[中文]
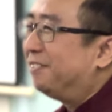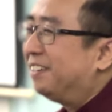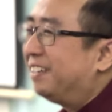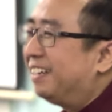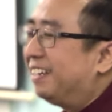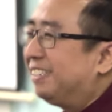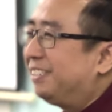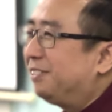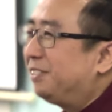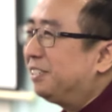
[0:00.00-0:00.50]

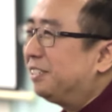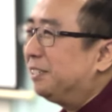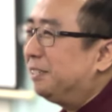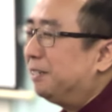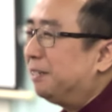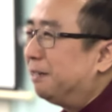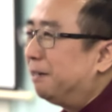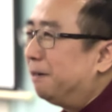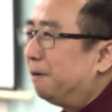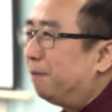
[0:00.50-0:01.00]
第一
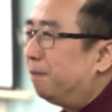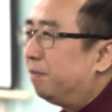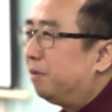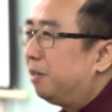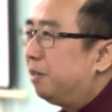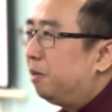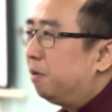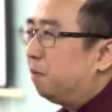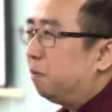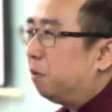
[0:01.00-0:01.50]

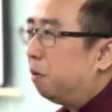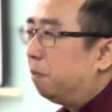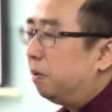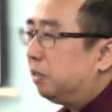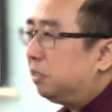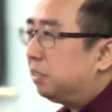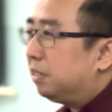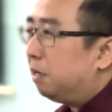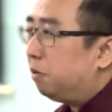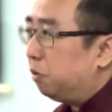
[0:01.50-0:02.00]
啊是那
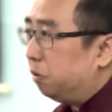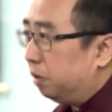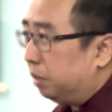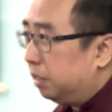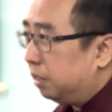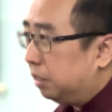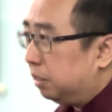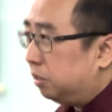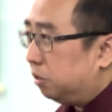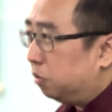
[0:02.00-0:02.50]

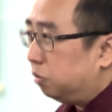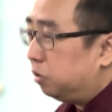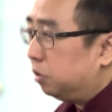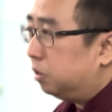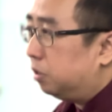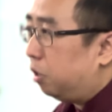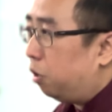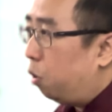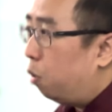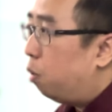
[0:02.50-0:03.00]
个
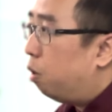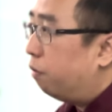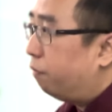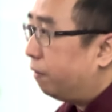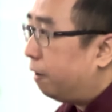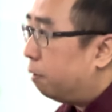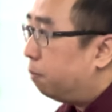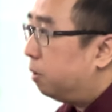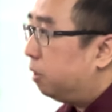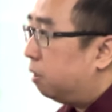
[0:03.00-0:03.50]
数
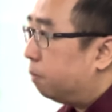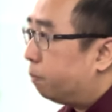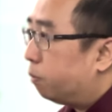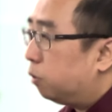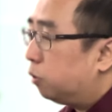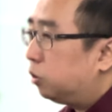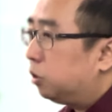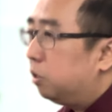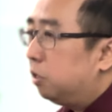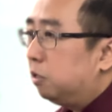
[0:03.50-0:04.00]
据的
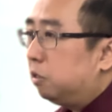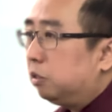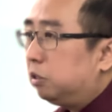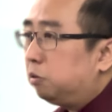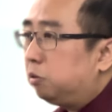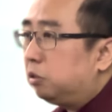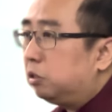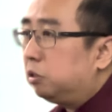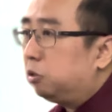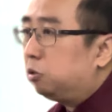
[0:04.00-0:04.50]
这个安
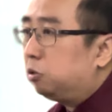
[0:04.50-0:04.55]
全